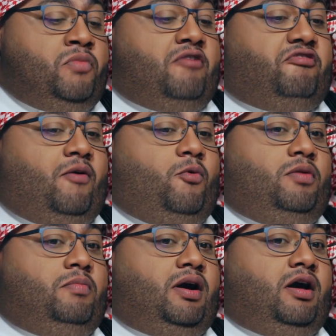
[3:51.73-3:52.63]

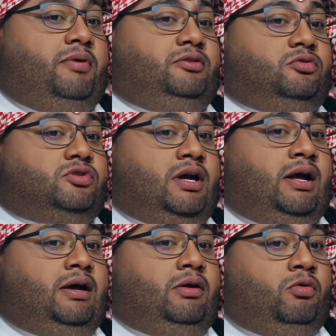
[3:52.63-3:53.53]
فاول ما قابلته
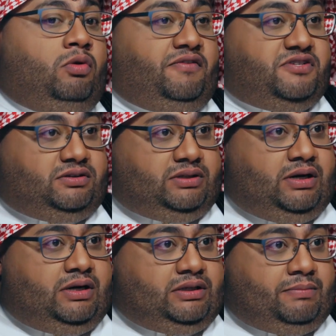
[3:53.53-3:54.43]
صراحه هو نفس
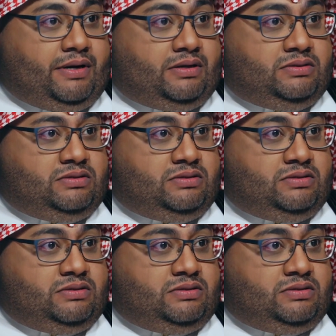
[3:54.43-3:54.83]
الطريقه طبعا